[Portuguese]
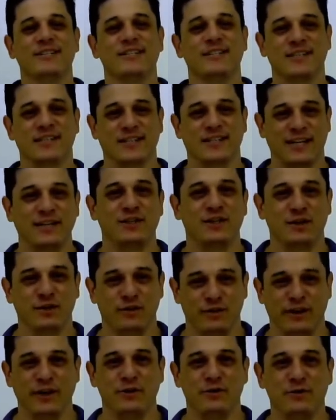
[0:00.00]

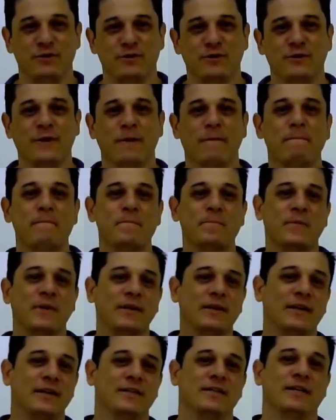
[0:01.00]
satisfeitos e
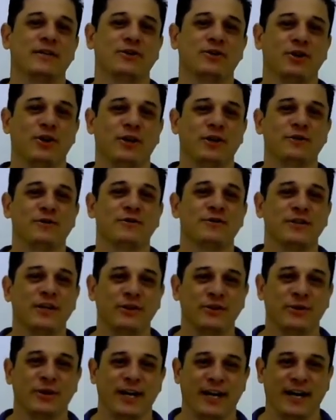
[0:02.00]
desejosos de
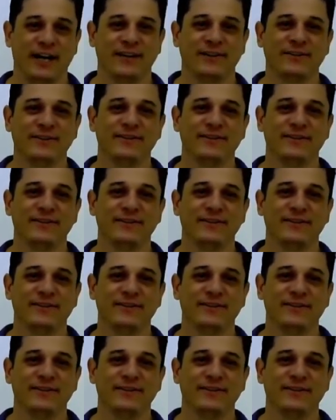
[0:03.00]
adorá-lo